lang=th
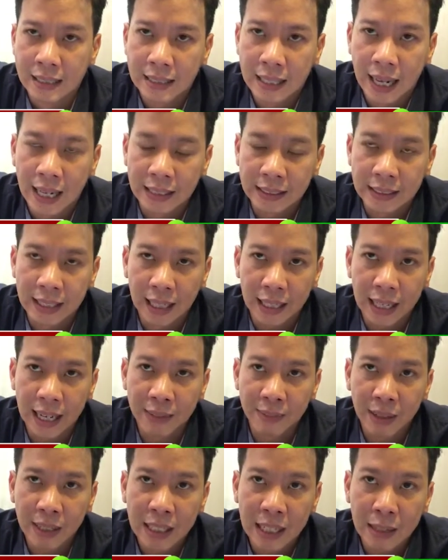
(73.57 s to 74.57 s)
ถัดจากเก
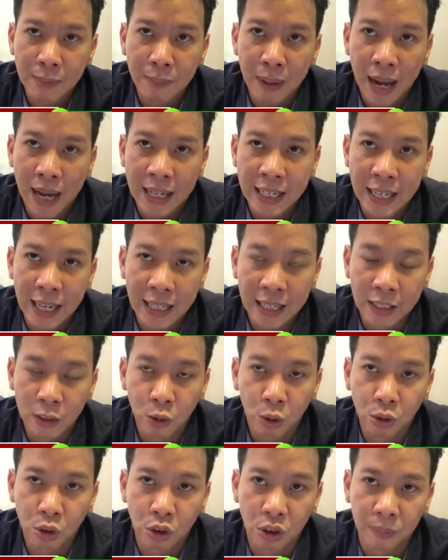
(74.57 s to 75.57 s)
มนัดนี้ไปเนี่ยใน
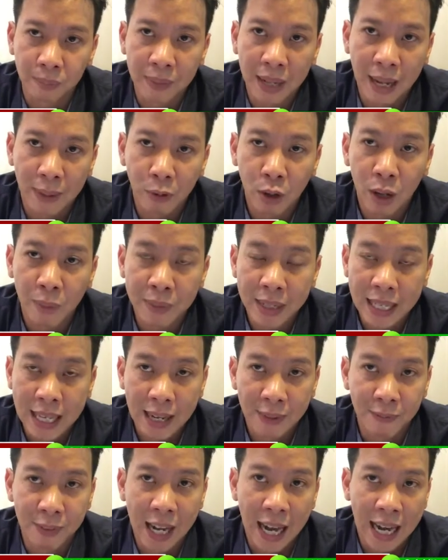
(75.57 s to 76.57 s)
ช่วงสุดสัปดาห์พวกเขามีเก
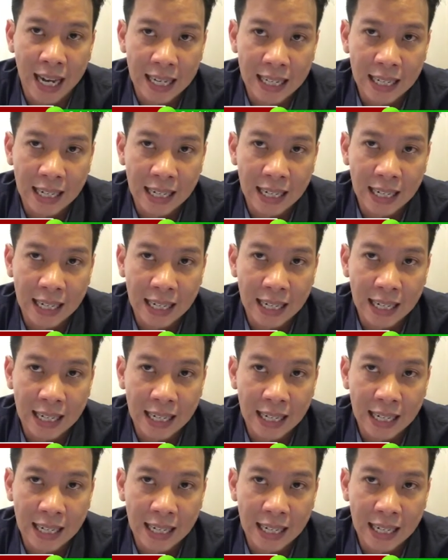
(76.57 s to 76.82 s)
มใหญ่